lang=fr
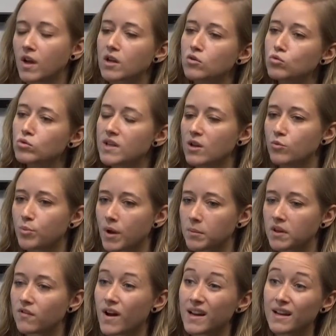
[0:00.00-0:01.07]
Fait que nous, ça nous
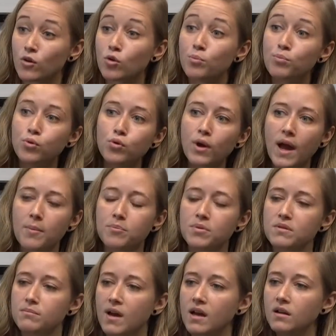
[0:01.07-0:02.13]
permet de faire les groupes plus
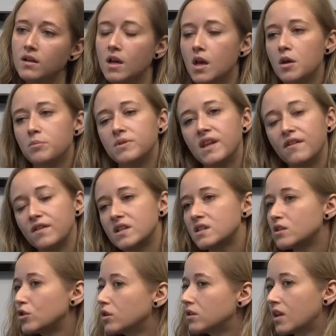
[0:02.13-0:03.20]
rapidement puis
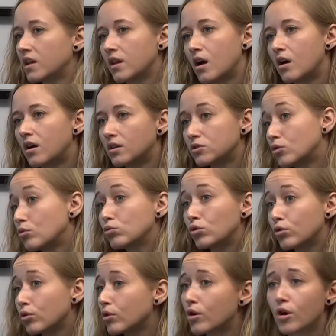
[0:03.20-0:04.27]
d'investir notre temps dans d'autres
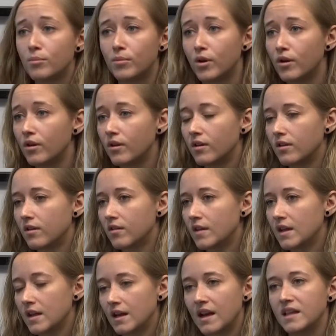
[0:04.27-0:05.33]
trucs comme
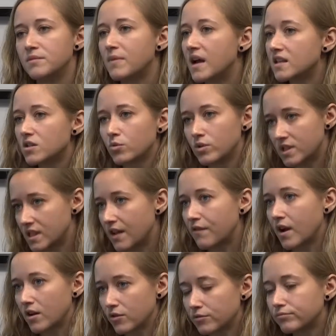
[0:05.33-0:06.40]
l'animation et ces affaires-là.